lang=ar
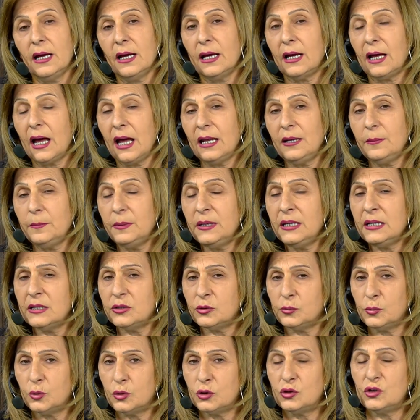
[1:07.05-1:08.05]
غالبية
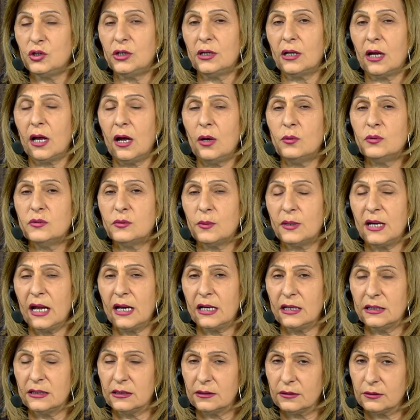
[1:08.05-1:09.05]
برج القوس
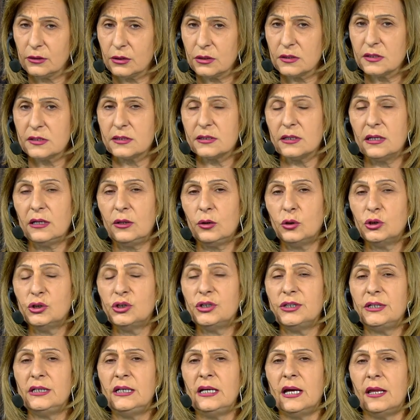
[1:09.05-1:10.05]
ولكن نخص
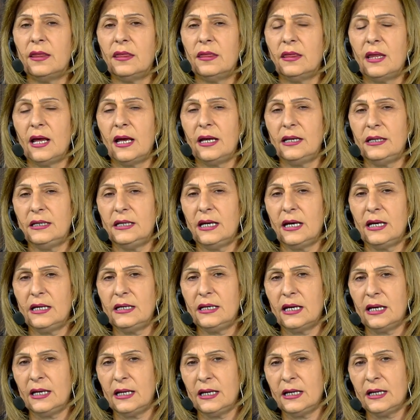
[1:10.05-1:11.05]
العشرية الثانية
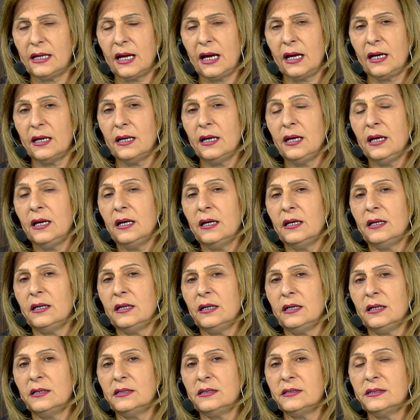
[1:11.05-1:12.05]
هي اللي رح
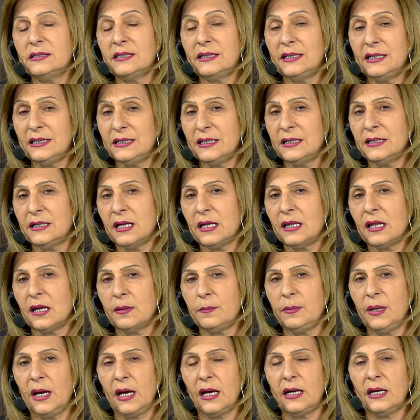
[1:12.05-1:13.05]
آه، تعيد النظر
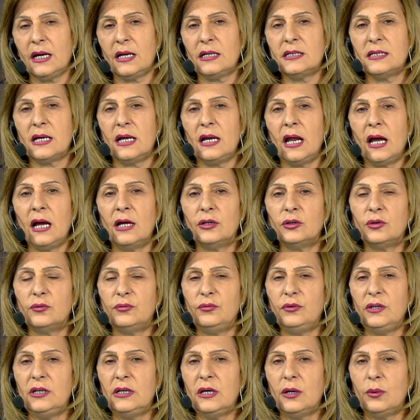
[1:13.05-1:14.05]
بحياتها
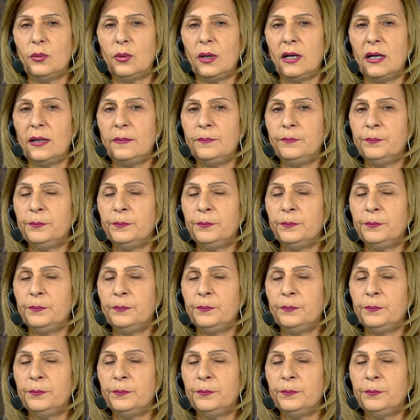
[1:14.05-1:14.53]
العاطفية و